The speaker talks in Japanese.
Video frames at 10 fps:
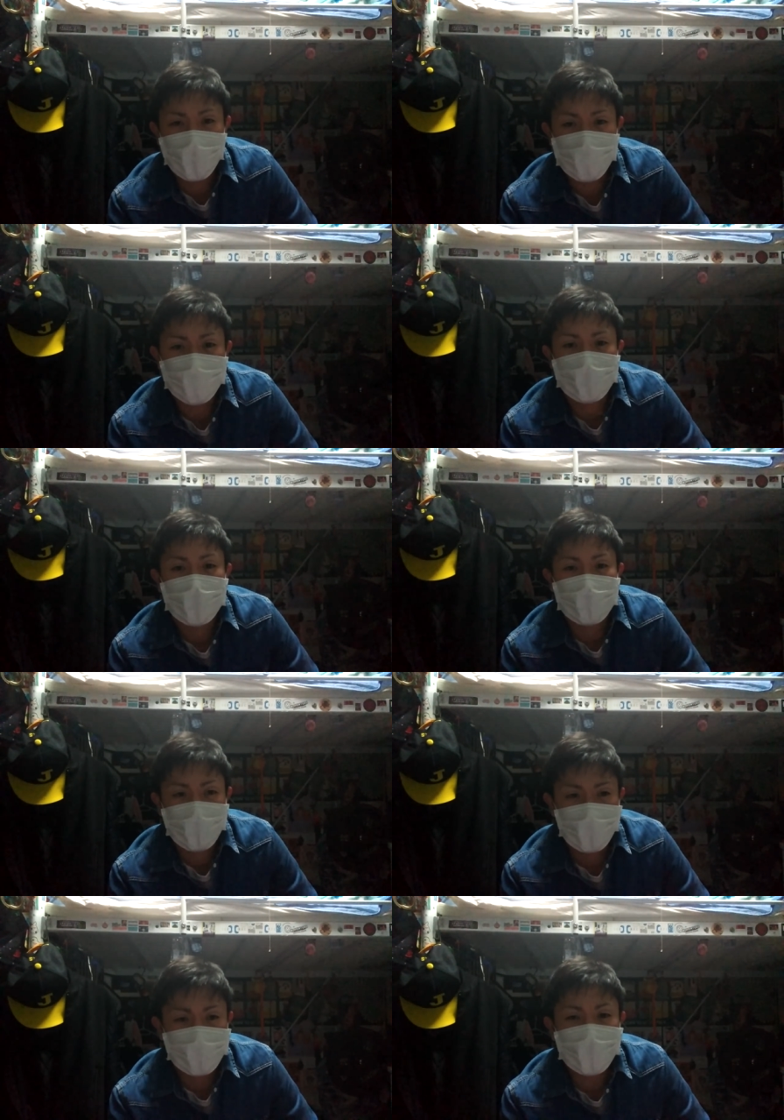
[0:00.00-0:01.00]
俺は思ってたん
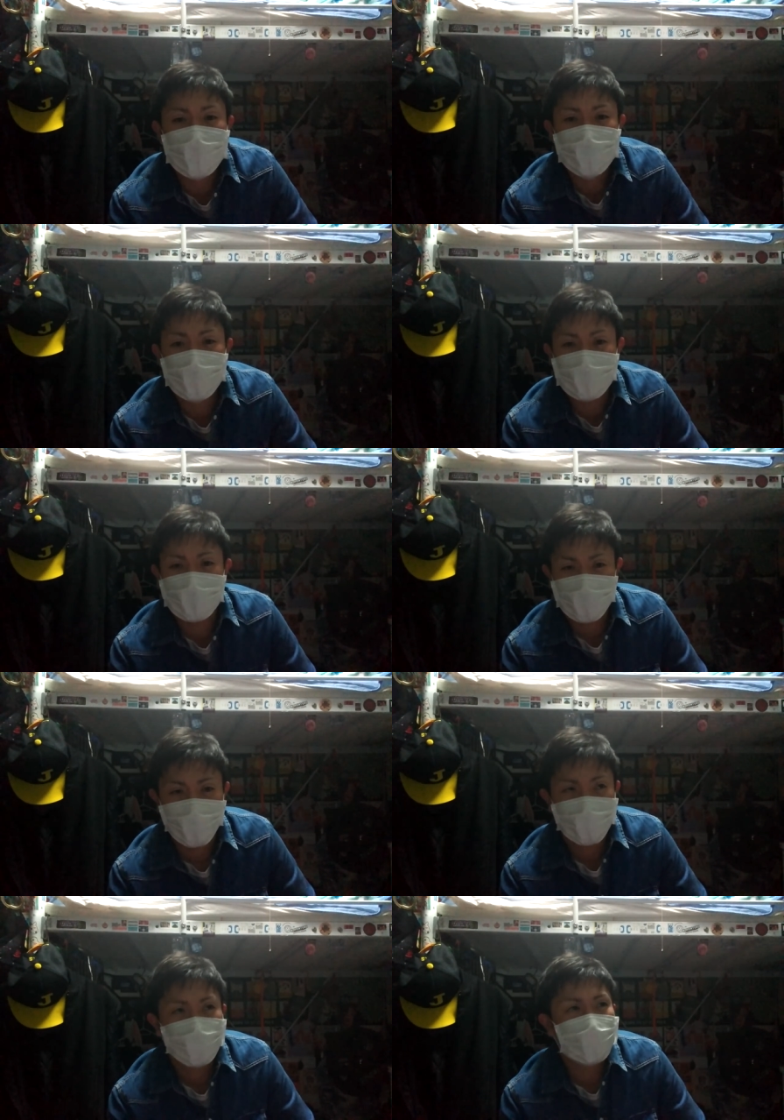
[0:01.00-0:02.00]
で高くくぐってたんですよ。
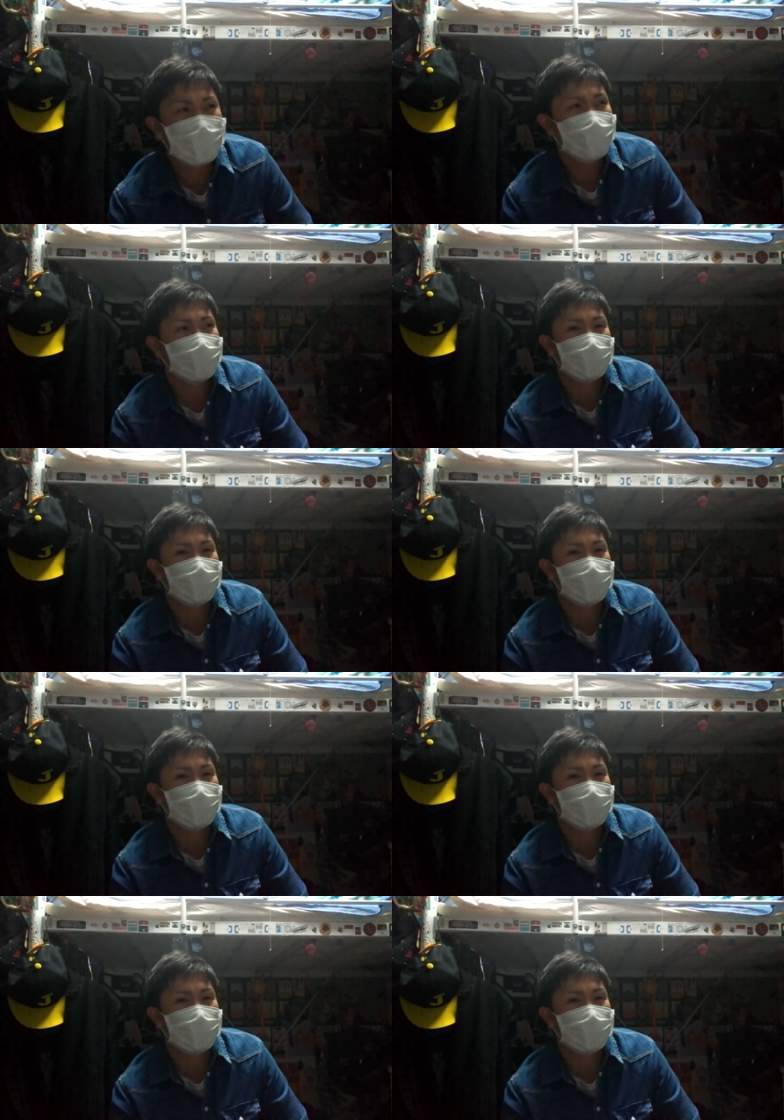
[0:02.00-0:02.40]
まあ今